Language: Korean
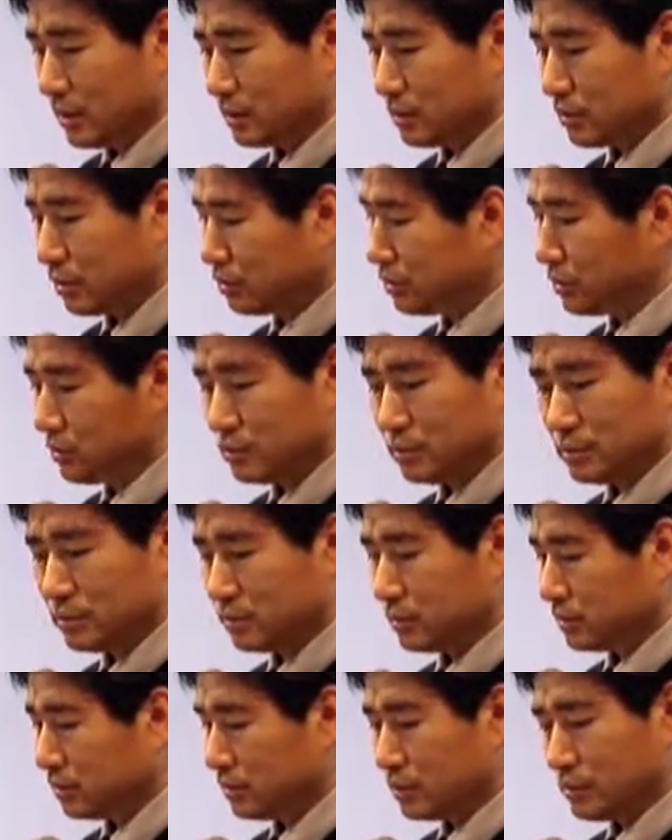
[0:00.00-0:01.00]

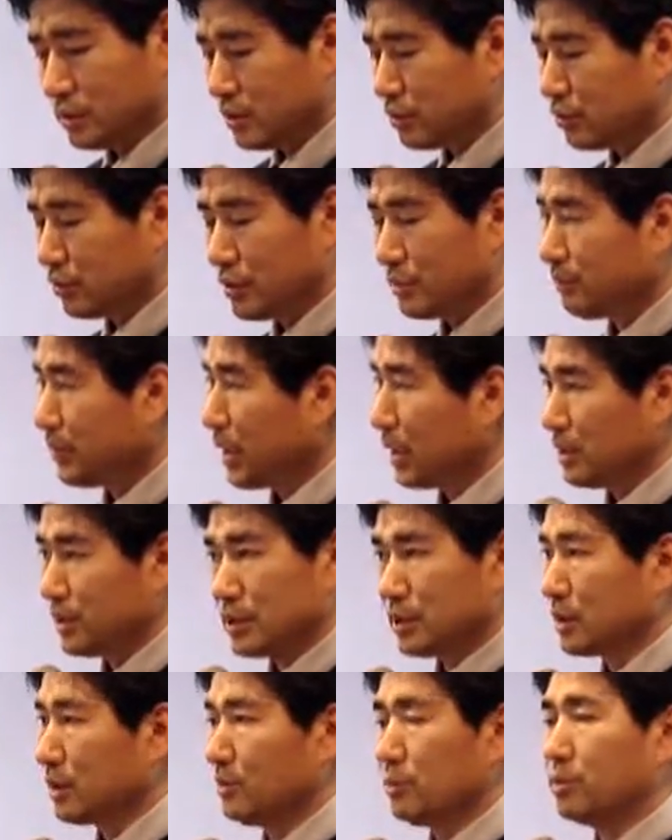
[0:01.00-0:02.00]
저는 예수님 발
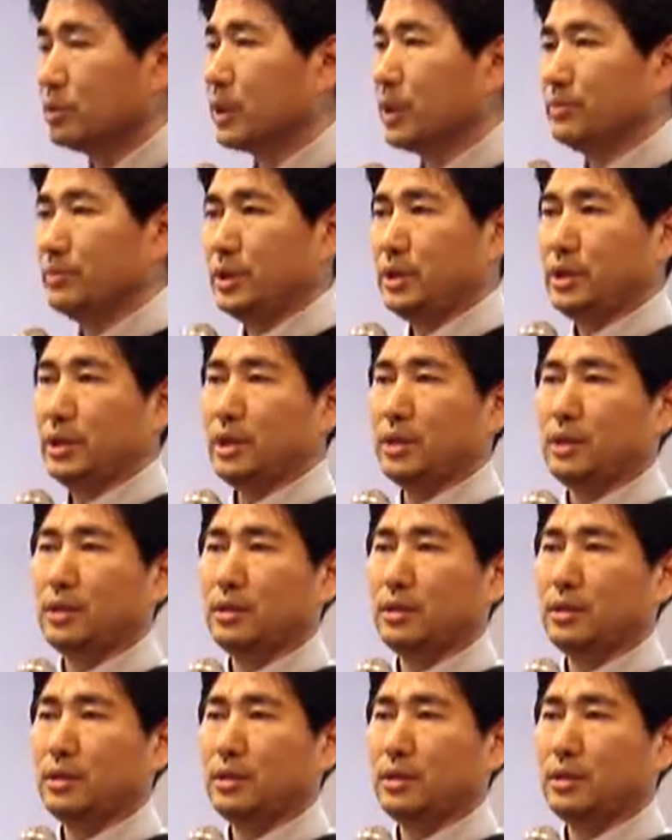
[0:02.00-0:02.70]
씻게 못합니다.